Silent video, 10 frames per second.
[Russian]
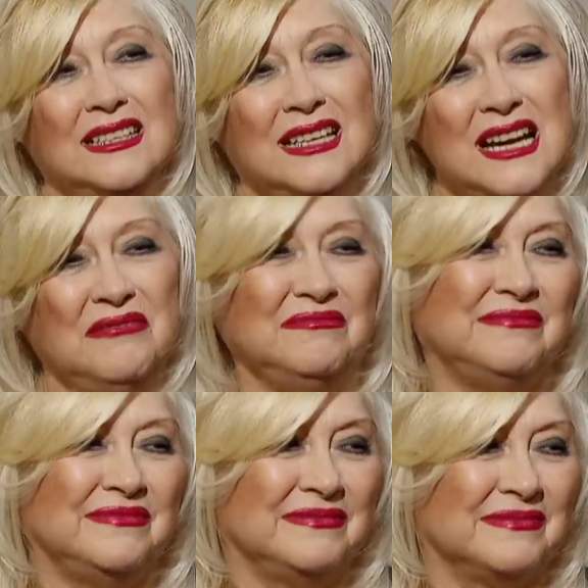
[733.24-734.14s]
Я
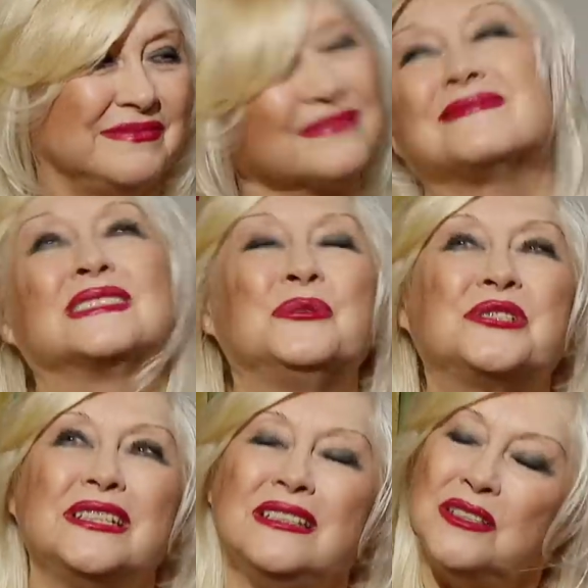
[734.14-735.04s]

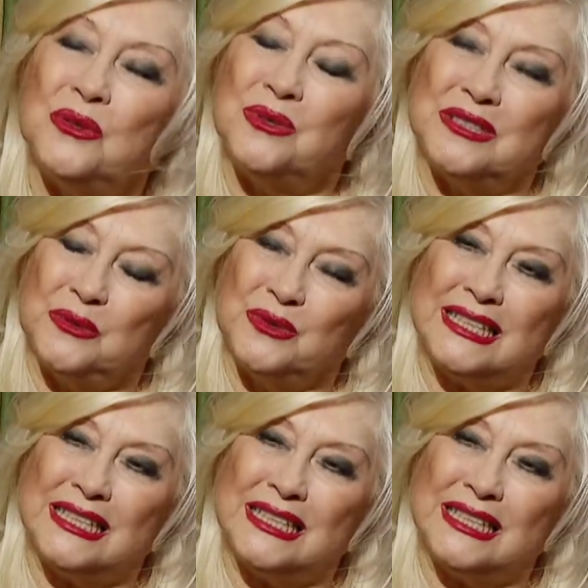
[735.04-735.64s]
очень легко к этому.